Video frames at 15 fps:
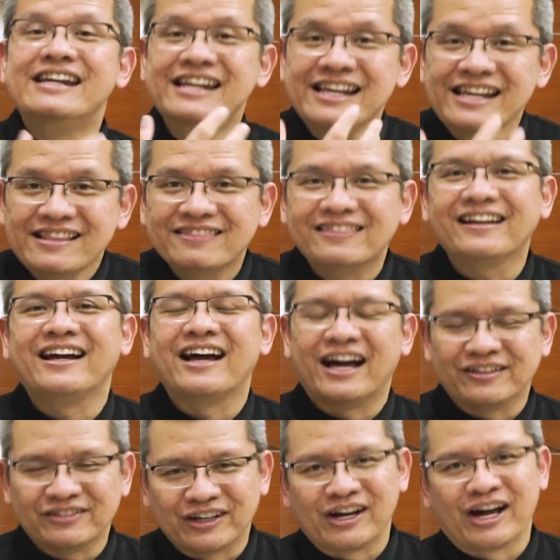di
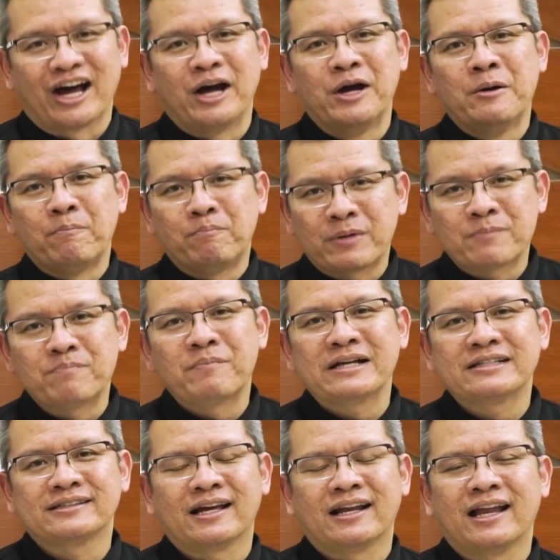tengah-tengah
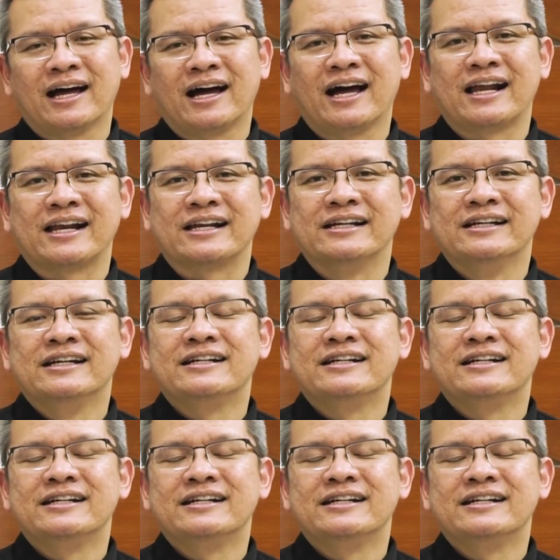permasalahan,